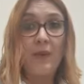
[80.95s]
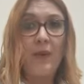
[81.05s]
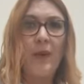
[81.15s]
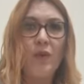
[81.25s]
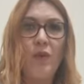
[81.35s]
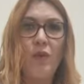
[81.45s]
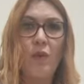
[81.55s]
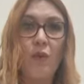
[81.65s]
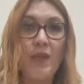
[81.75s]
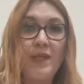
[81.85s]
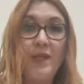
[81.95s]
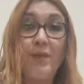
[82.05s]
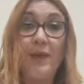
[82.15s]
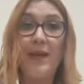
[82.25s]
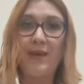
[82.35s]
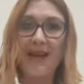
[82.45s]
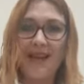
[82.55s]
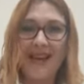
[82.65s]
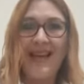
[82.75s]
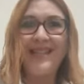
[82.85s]
E tutto questo mi dà una
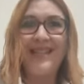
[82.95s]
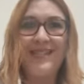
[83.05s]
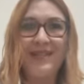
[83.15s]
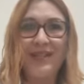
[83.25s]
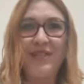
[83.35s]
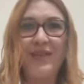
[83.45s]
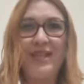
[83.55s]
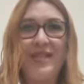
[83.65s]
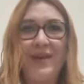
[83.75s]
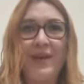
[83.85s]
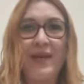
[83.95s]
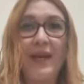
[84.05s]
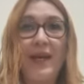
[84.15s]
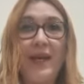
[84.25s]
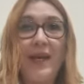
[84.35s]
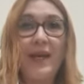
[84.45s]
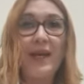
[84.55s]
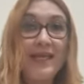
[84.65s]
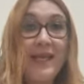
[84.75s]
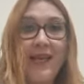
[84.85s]
grande soddisfazione
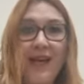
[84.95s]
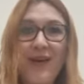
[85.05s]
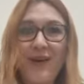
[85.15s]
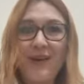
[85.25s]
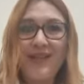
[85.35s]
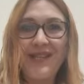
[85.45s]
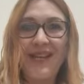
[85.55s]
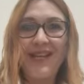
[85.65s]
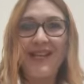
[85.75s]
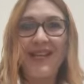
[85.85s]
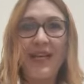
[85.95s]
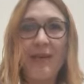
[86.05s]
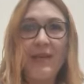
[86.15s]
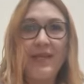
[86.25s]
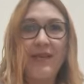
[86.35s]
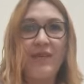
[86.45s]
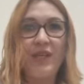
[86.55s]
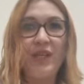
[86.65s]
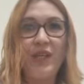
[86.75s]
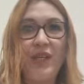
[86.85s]
e se ne accorge anche chi mi sta
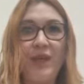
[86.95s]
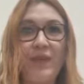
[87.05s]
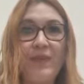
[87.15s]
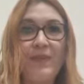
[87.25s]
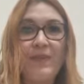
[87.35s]
vicino.